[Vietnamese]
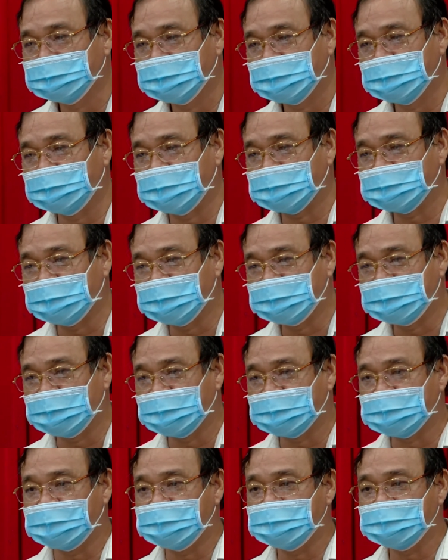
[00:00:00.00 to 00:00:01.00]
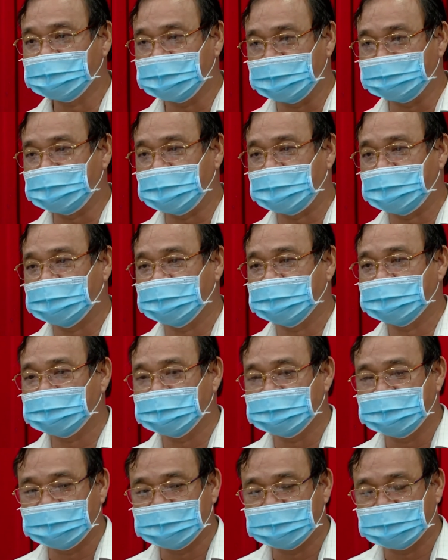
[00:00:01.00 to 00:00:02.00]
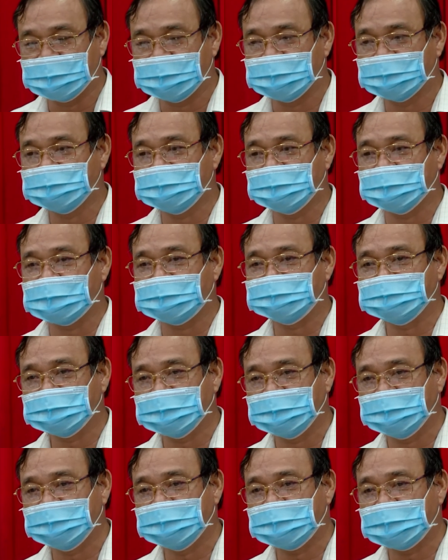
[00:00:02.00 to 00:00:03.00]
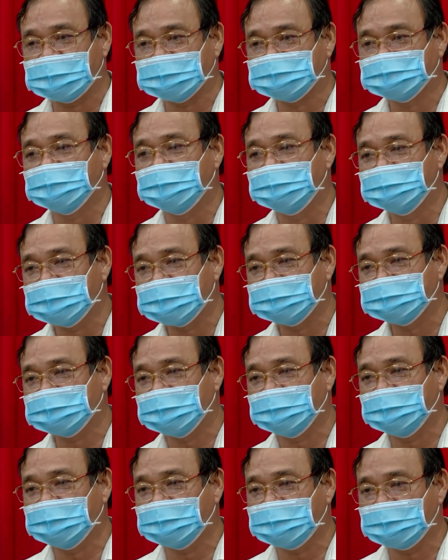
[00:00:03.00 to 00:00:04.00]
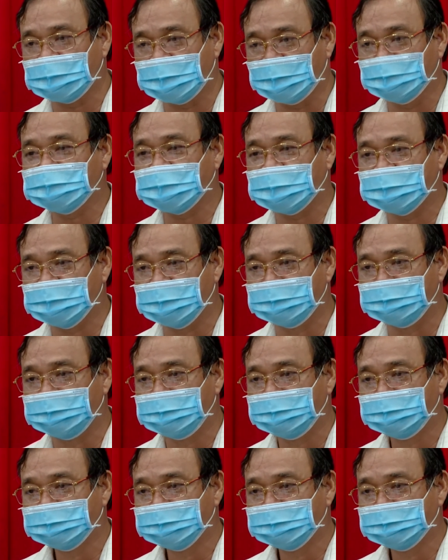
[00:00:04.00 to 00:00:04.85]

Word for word: nhưng mà tuy nhiên để kịp thời á, thì đề nghị có gì các ông chí là số các ông chí hỗ trợ dùm